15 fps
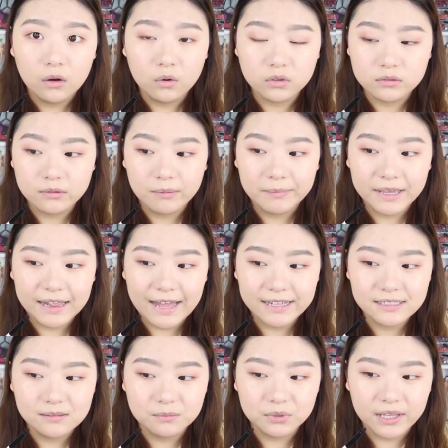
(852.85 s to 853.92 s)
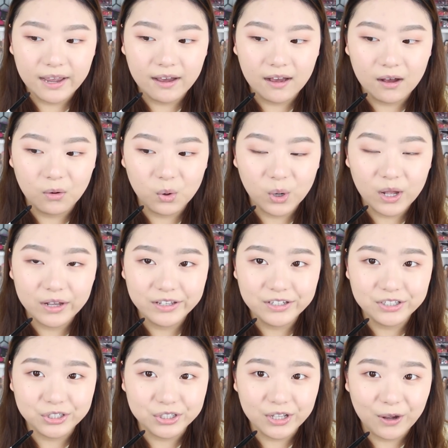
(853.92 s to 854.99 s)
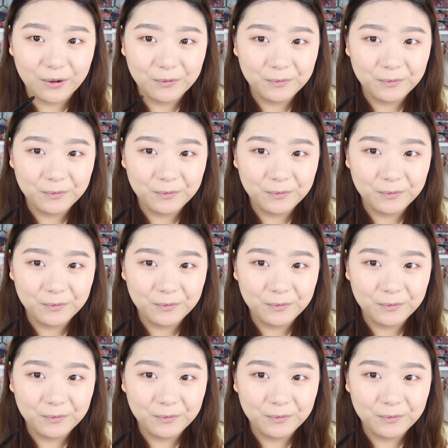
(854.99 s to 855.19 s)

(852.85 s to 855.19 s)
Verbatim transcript: 我是不是没拉近？不太好，我刚意识到。